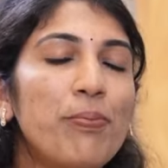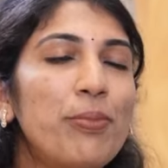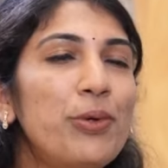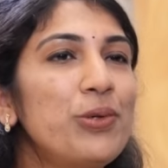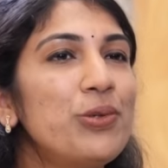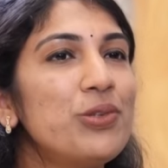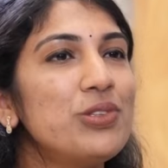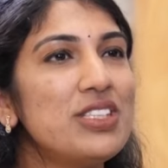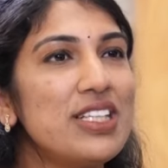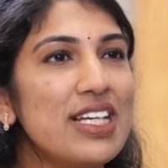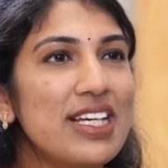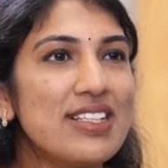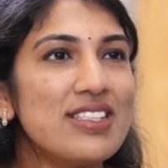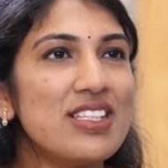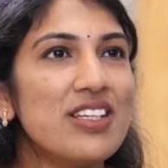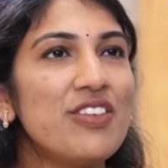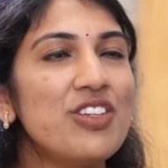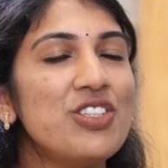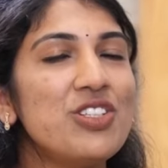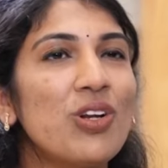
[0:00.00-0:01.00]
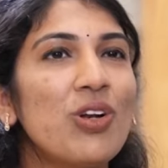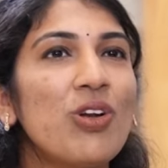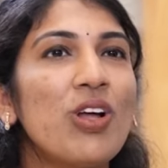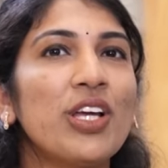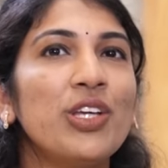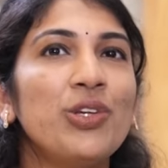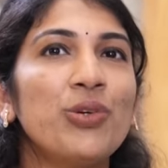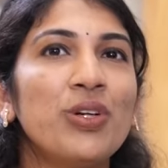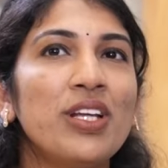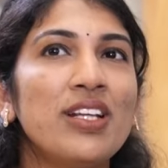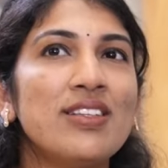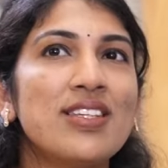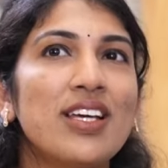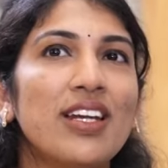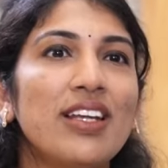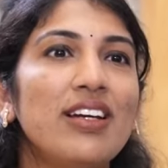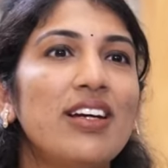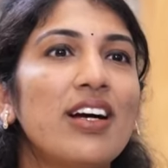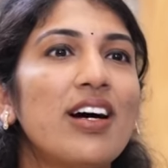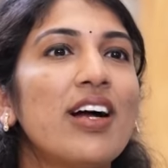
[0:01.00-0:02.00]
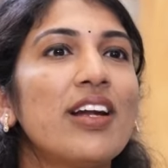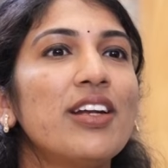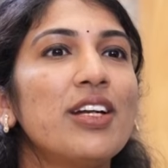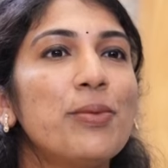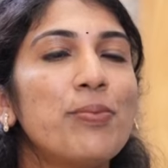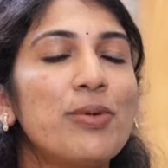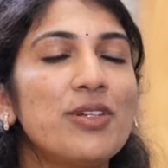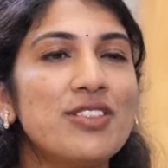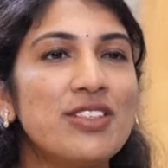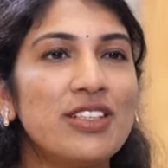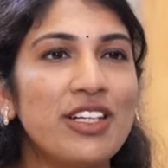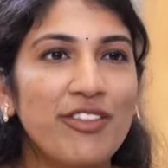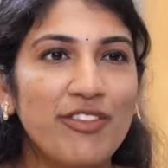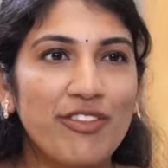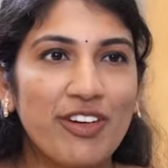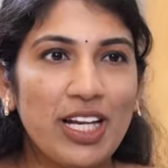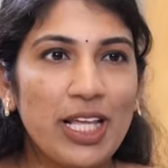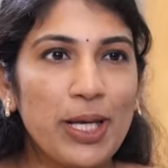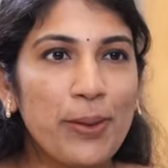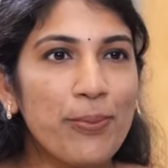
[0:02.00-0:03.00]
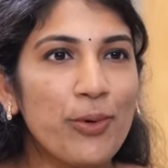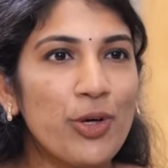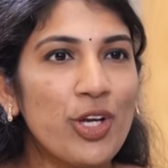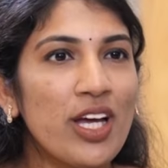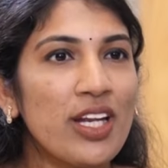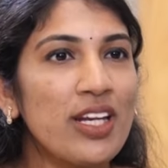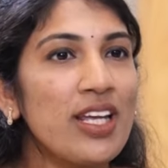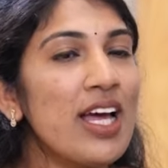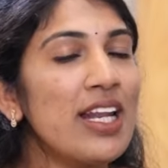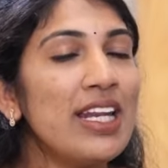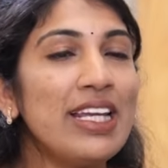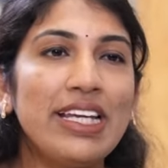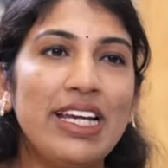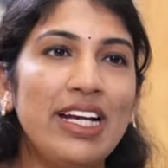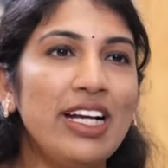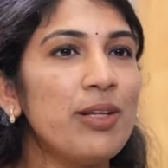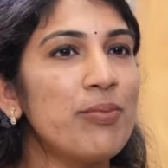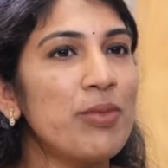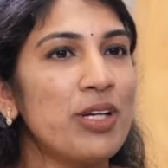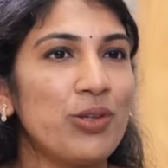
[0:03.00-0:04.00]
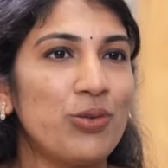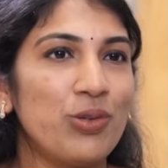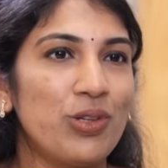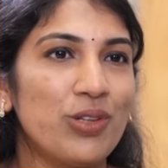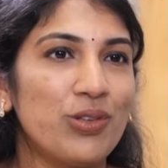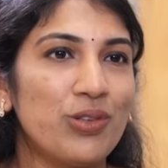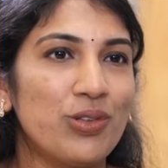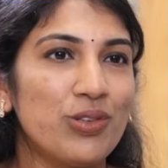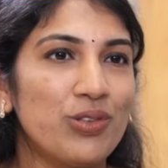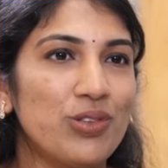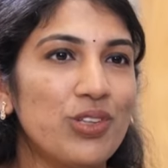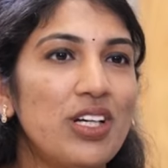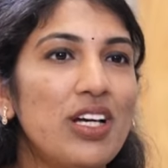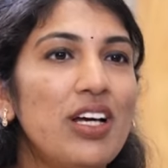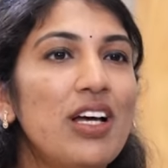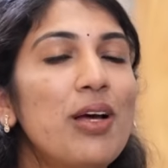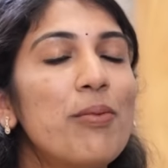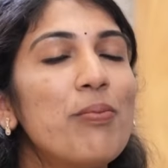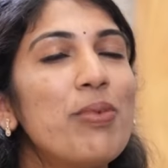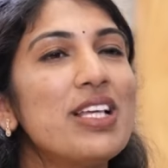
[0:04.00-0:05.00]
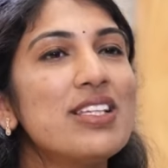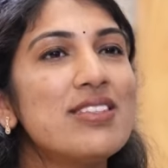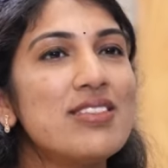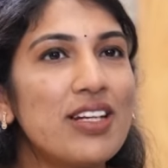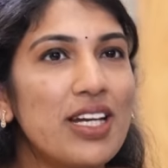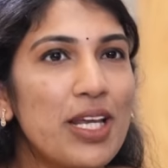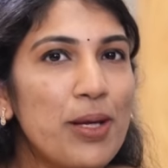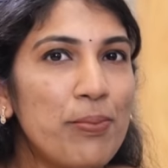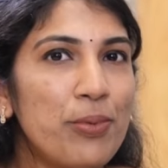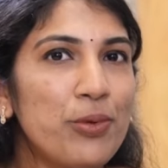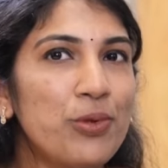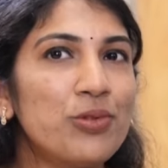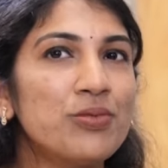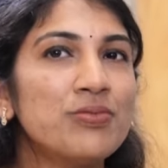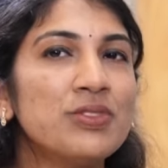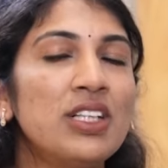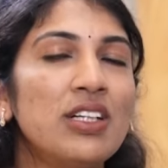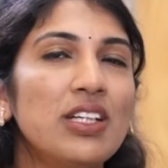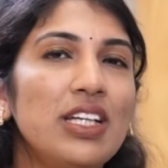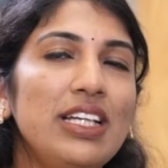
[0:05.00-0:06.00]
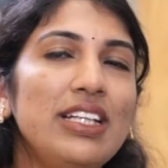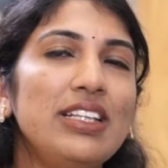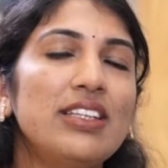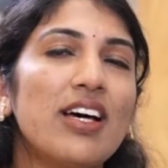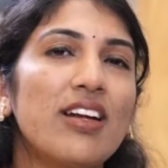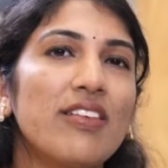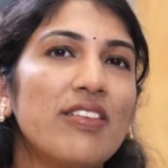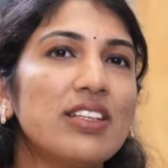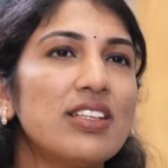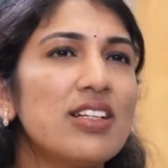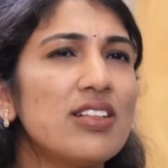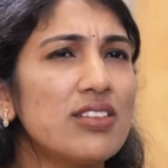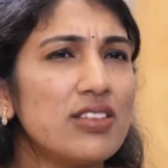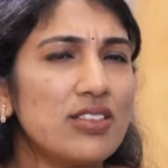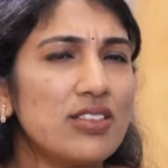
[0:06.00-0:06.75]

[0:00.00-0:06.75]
ఎప్పుడు చేసే విషయంలో అయ్యో నేను సరిగ్గా హండ్రెడ్ పర్సెంట్ ఇవ్వలేకపోయా అని అనే గిల్ట్ మనకు ఉండకూడదు ప్లస్ hmm. రేపు ఈ తర్వాత